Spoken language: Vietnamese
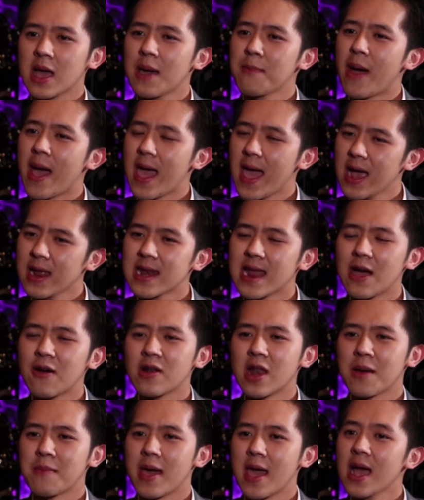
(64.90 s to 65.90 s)
cái bài hát
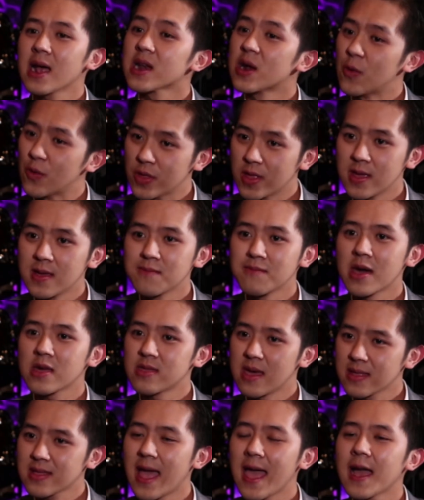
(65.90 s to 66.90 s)
nào là bài hát đầu tiên
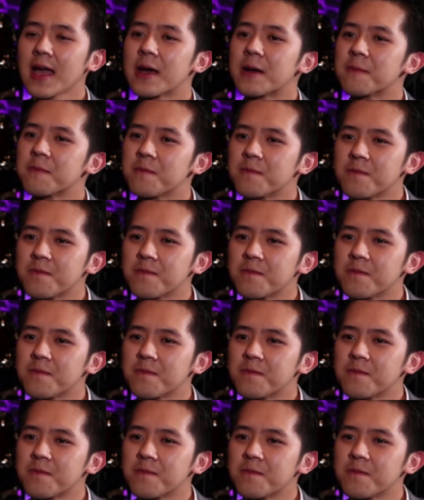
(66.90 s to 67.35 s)
bác sáng tác ạ?